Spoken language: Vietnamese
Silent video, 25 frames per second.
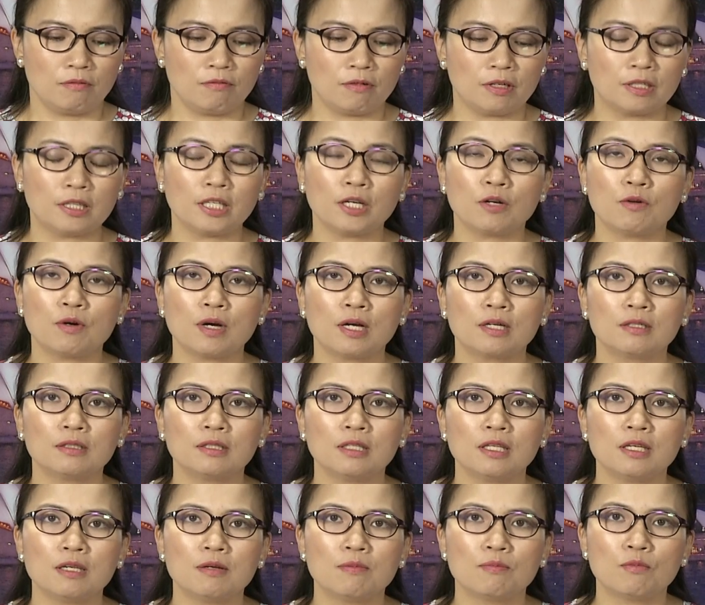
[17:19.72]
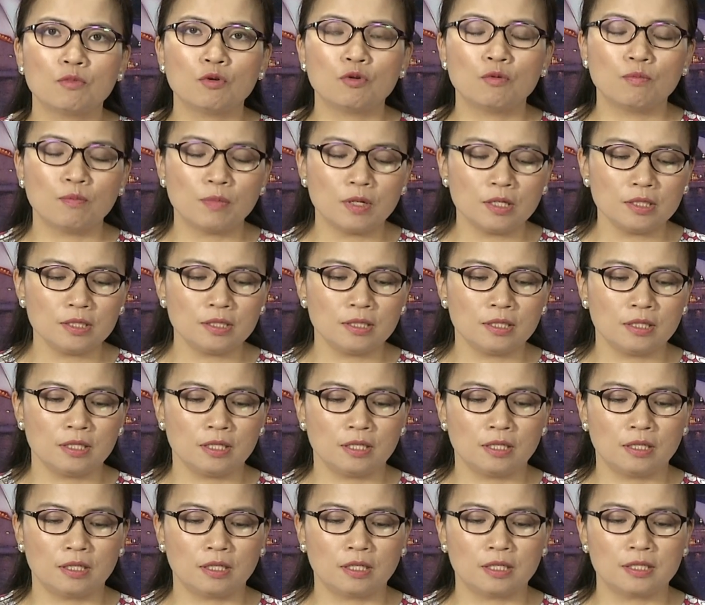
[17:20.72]
Và theo hãng tin Bloomberg
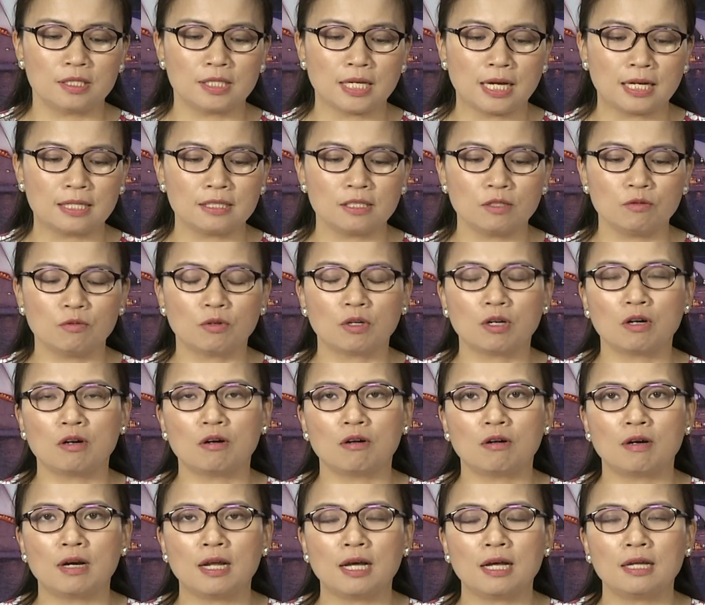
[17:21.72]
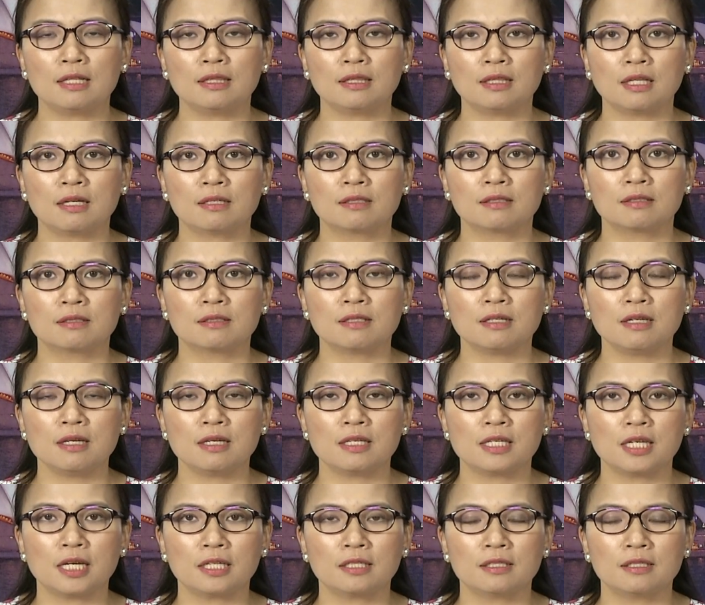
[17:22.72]
thì cái giá dầu cọ đã tăng rất
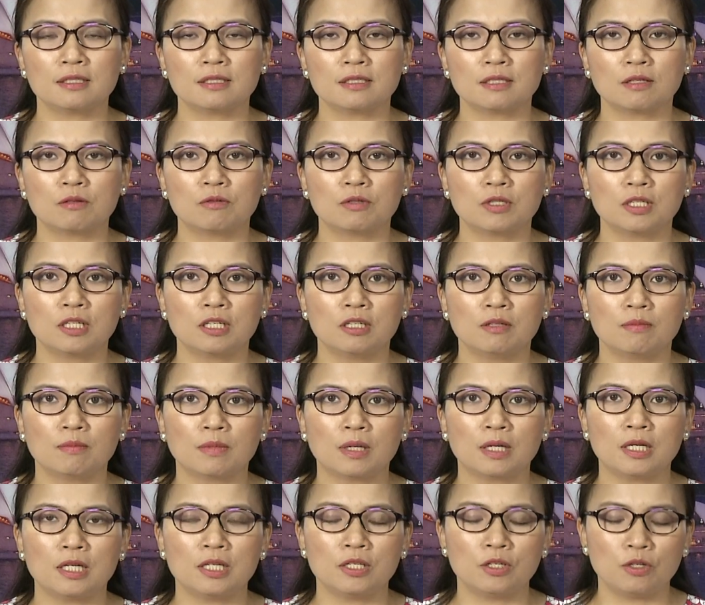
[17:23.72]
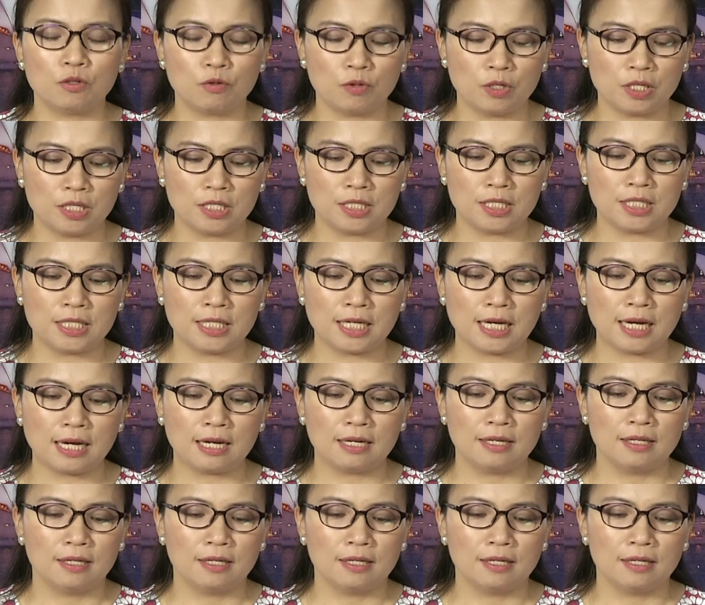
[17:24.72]
là nhanh sau khi mà Indonesia,